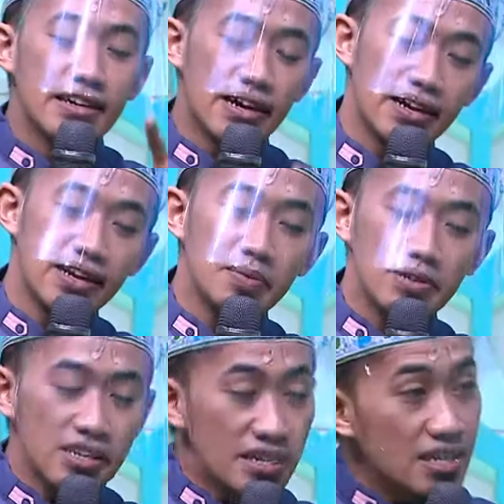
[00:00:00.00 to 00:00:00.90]
karena
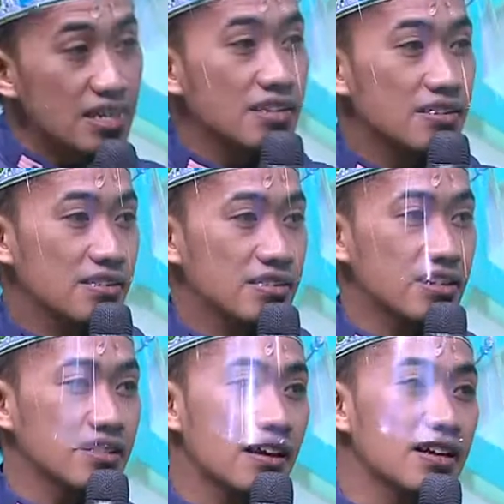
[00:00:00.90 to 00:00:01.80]
begini
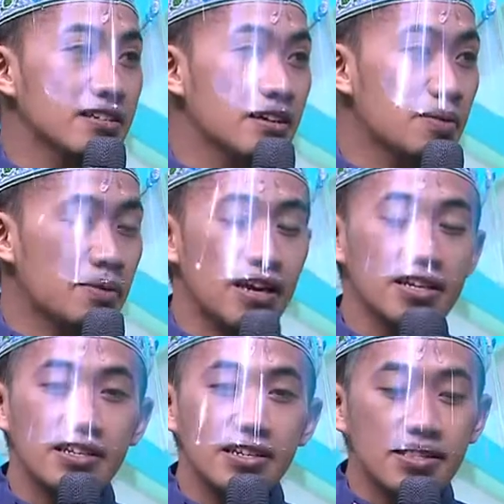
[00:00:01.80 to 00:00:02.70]
ceritanya
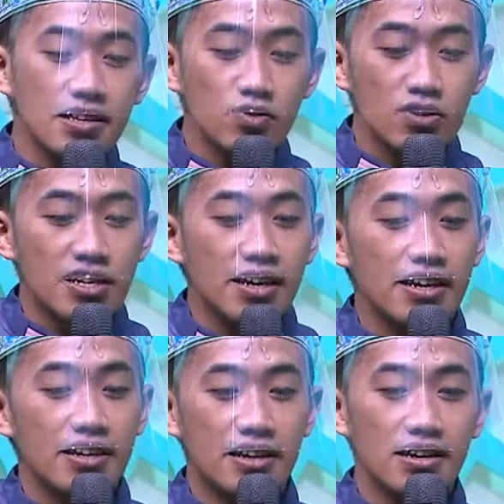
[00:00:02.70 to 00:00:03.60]
apalagi kita itu di
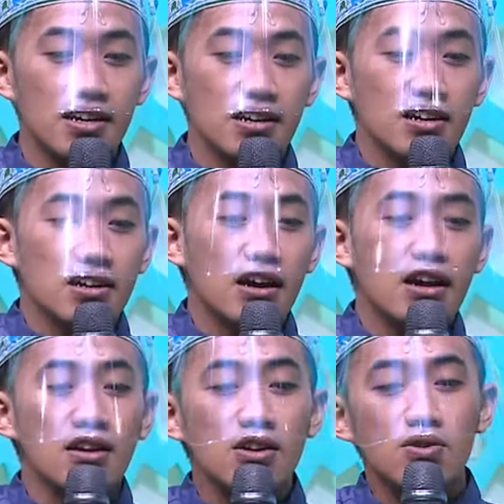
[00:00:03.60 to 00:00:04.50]
daerah
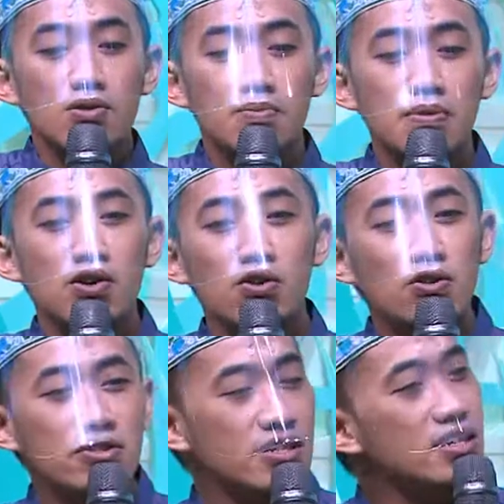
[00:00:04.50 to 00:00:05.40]
kalau
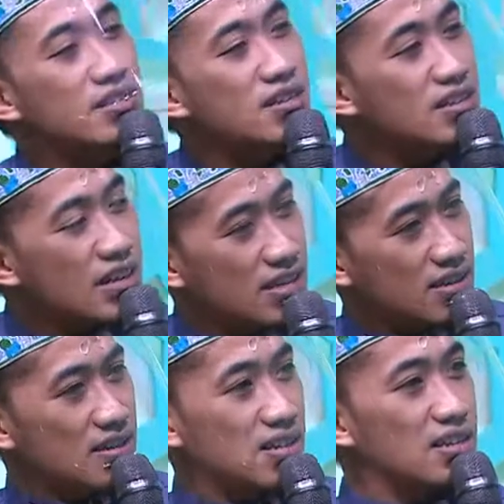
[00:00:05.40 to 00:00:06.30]
madodo season nina
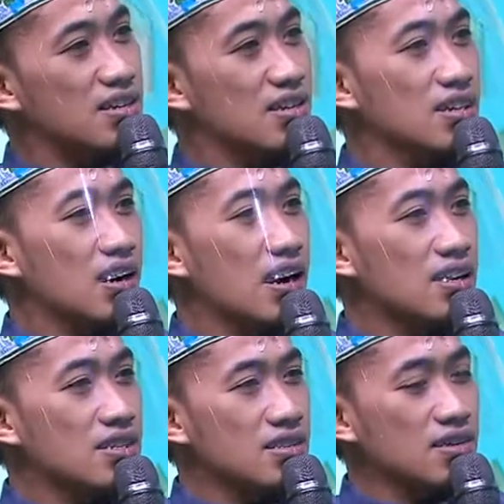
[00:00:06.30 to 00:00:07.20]
seding
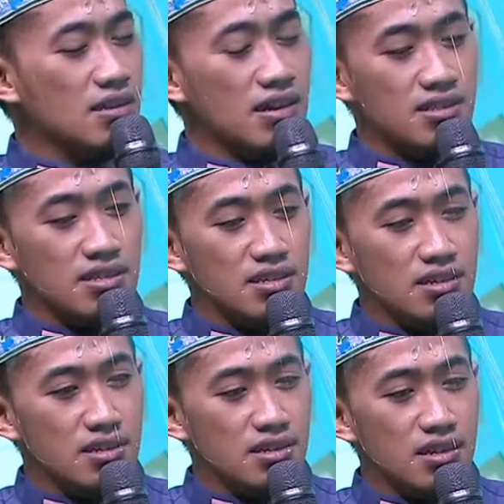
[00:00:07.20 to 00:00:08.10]
art,
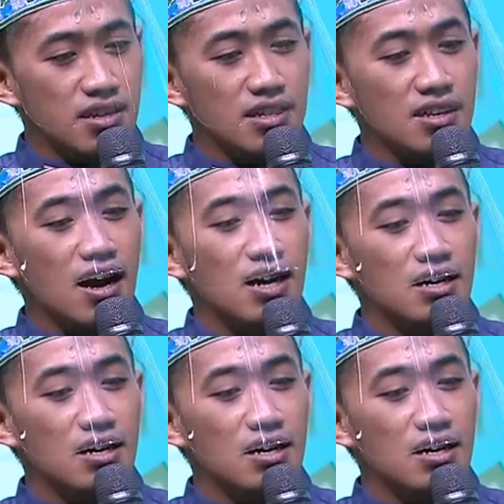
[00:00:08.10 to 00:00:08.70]
artinya dekna gaga